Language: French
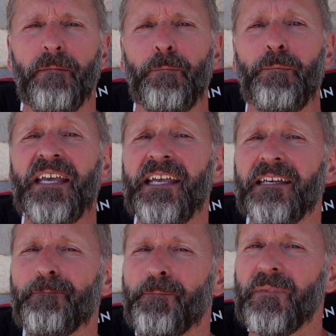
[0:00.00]

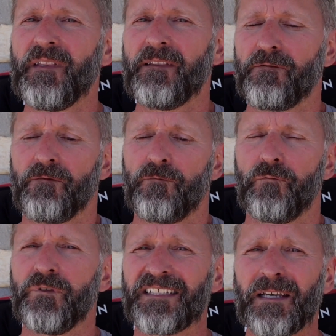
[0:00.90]
mais
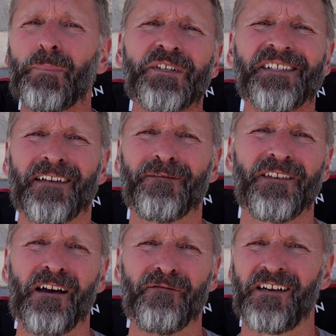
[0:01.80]
vous ne serez pas
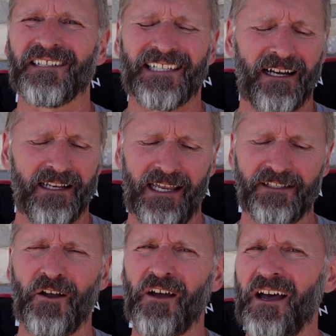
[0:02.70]
servi en français dans les
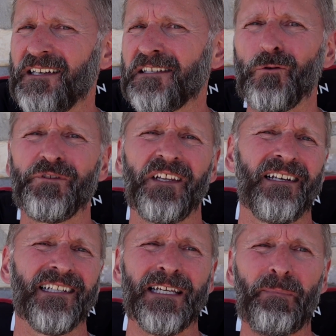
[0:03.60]
restaurants, les
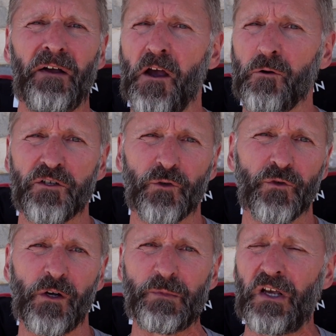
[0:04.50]
hôtels, les dépanneurs ou les
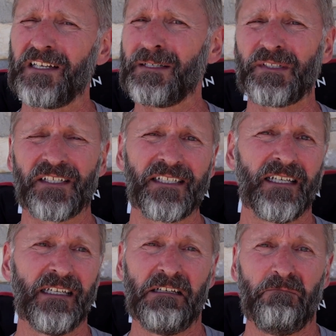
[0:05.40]
choses comme ça, l'épicerie.
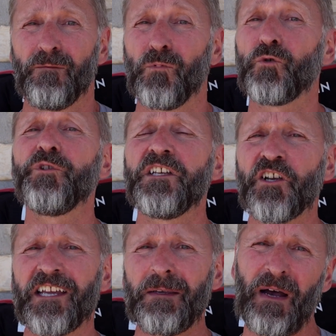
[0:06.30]
Beaucoup des
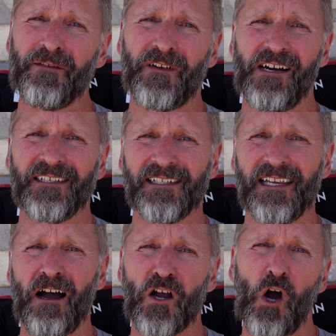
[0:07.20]
gens qui parlent
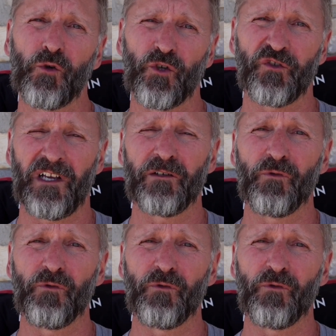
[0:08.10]
français encore aujourd'hui en